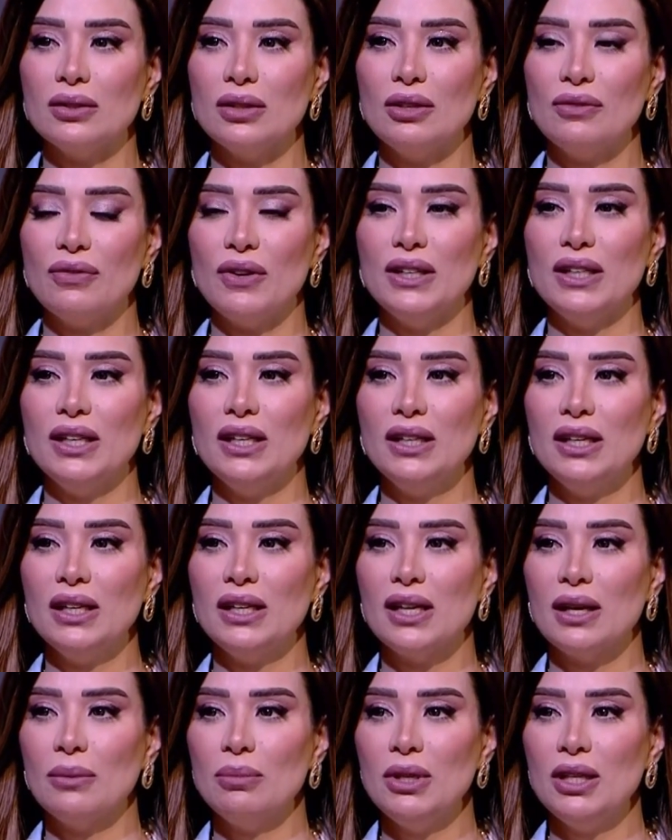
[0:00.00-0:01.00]
الفنانه
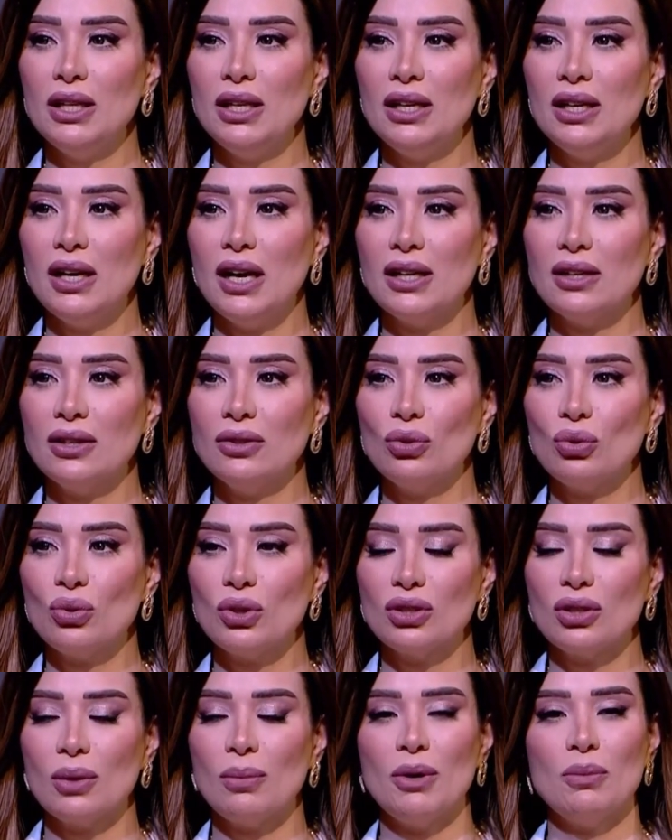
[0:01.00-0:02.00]
الجميله حنان تركي
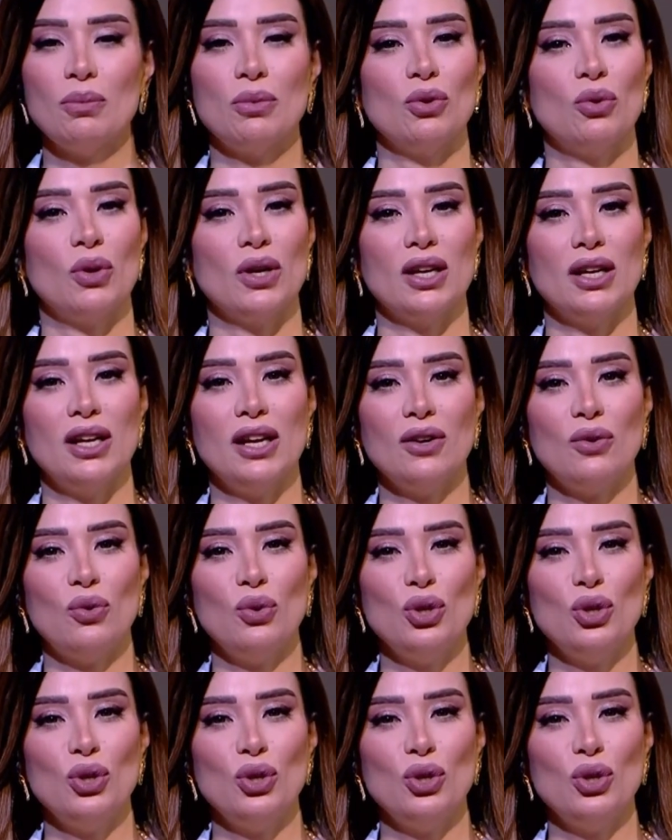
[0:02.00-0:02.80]
طبعا بنوجه لها كل